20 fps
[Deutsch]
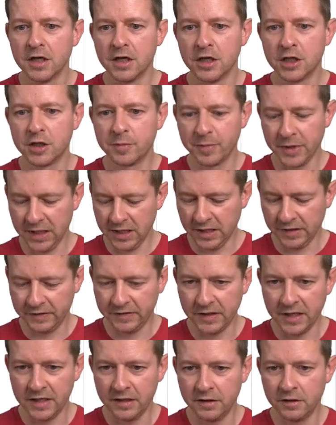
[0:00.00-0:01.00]
springe
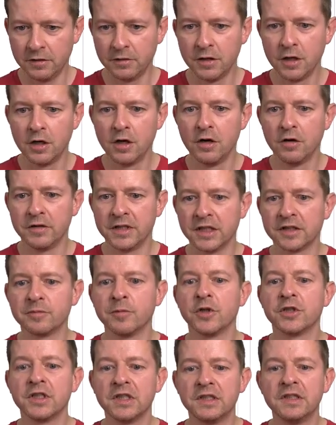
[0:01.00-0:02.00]
ans Ende und jetzt
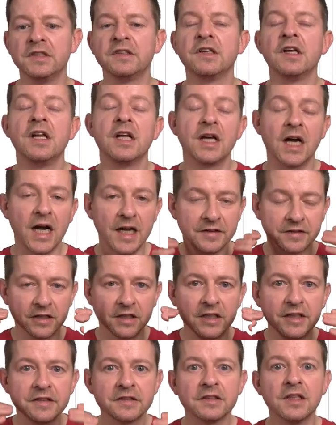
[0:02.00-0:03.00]
möchte ich diese
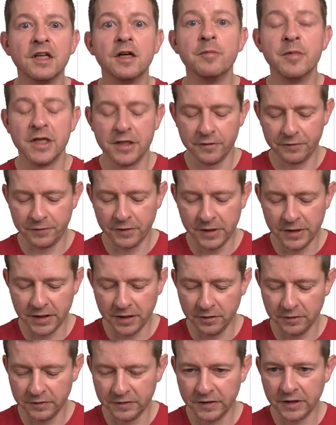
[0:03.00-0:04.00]
einzelnen Listenelemente
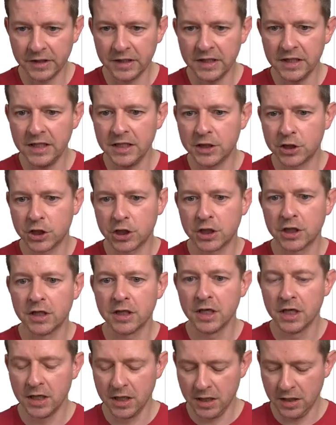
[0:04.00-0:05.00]
filtern und sage each
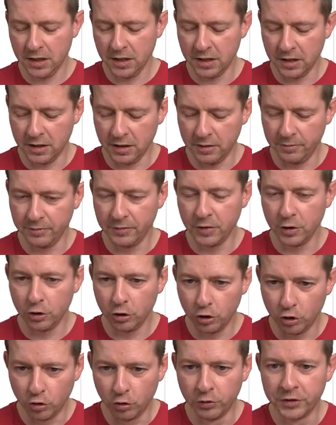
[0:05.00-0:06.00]
ähm,
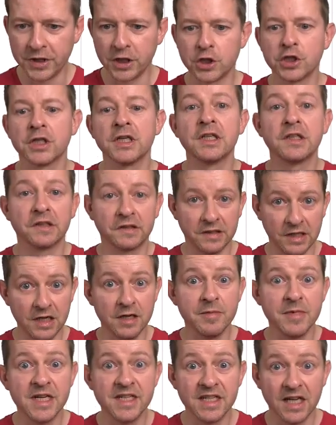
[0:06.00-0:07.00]
unterstrich das
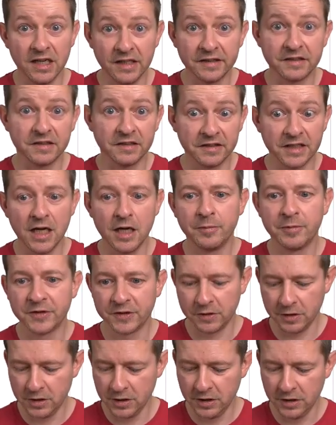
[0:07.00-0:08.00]
Element der Liste
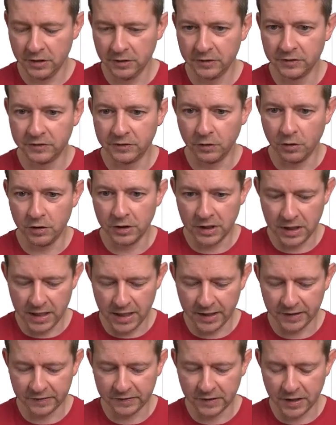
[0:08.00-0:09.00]
selbst soll
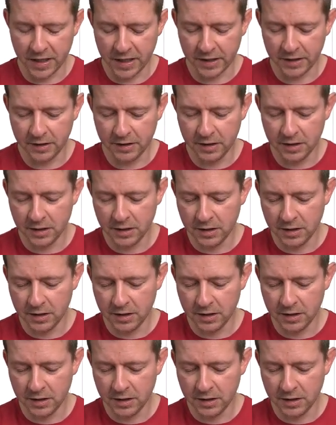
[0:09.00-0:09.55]
gleich sein